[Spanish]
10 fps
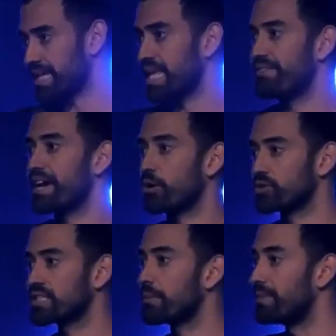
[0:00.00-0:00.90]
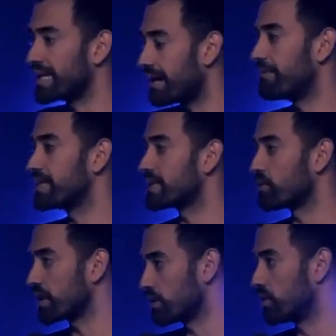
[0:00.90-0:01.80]
pasada había cosas aplicables,
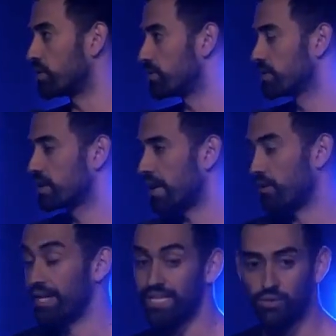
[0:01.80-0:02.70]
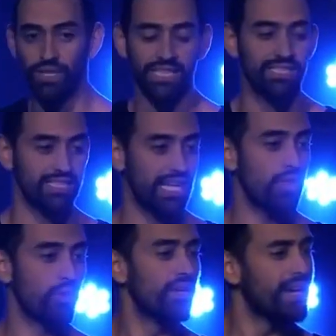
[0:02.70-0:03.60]
aunque no, aunque ya estuvieras
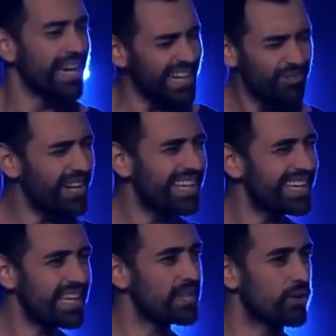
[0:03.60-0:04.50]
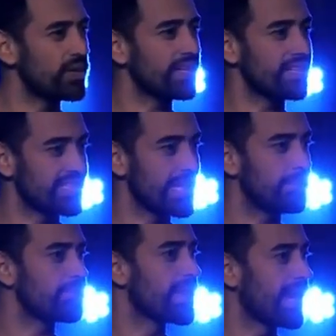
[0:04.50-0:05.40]
casado, igual el día de hoy quizá
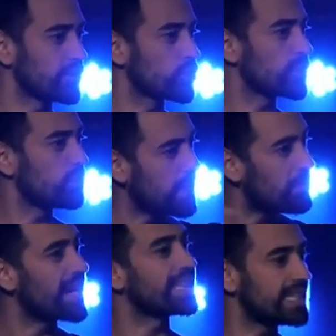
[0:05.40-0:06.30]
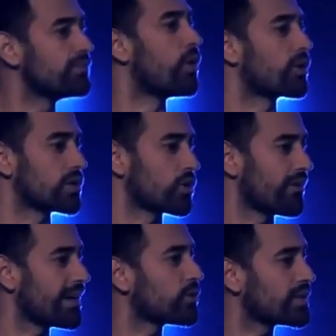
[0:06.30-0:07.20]
esto es preparativo, aunque
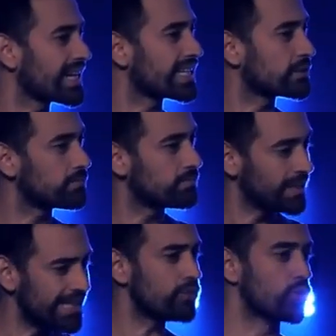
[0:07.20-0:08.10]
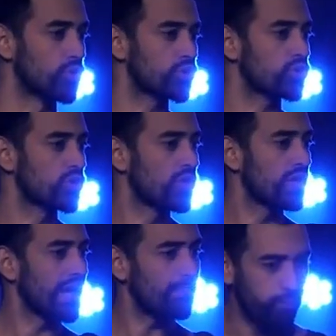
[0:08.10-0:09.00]
todavía no tengas hijos
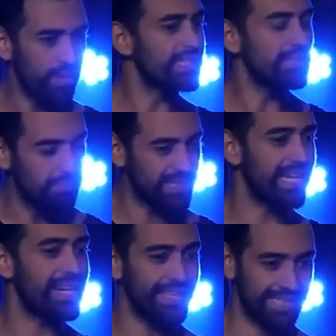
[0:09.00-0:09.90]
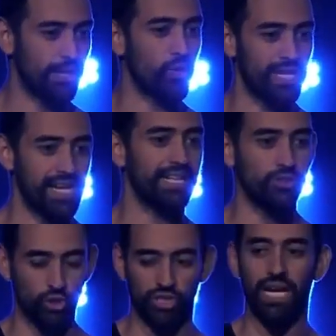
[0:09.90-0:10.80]
eh, puedes empezar a desarrollar
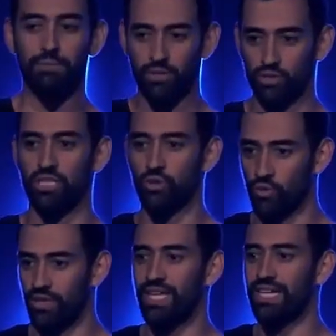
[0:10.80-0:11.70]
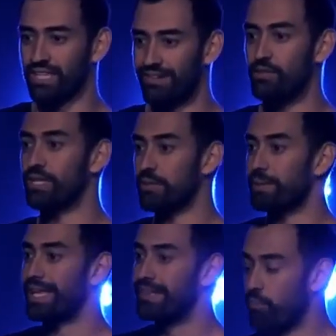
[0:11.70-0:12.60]
estos hábitos en tu vida que te va a ayudar
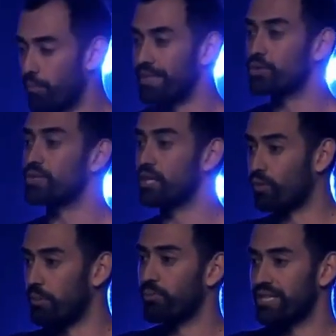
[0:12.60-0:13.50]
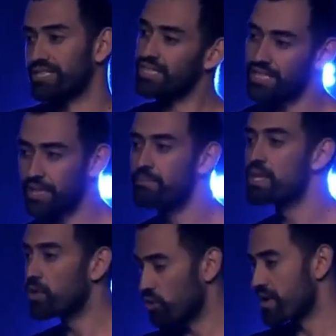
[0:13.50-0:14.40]
para el momento en el cual puedas tener.
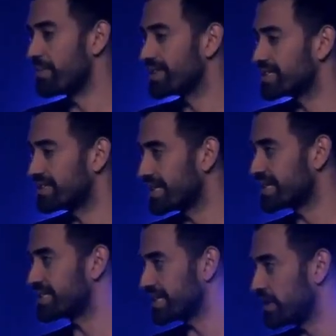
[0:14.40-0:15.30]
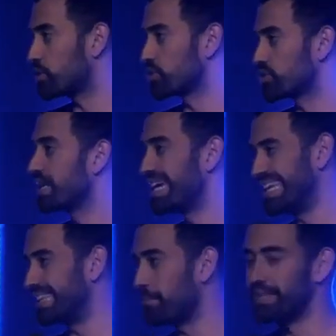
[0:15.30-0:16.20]
Y obviamente si tienes hijos,
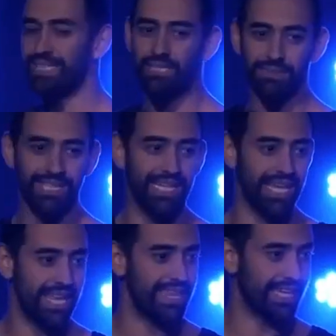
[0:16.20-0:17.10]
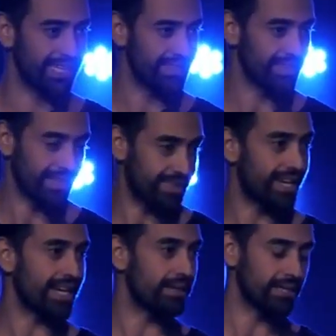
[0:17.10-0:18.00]
independientemente de la edad que,
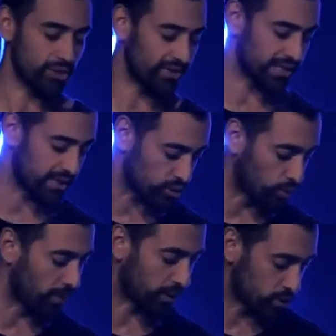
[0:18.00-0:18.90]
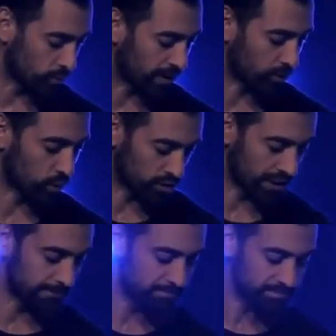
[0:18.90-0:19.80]
tengan, eso va a ser súper, súper
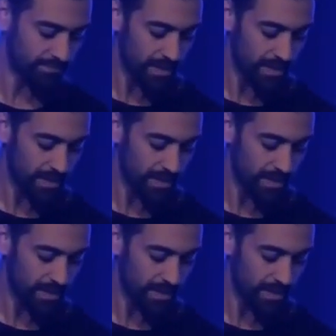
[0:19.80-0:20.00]
útil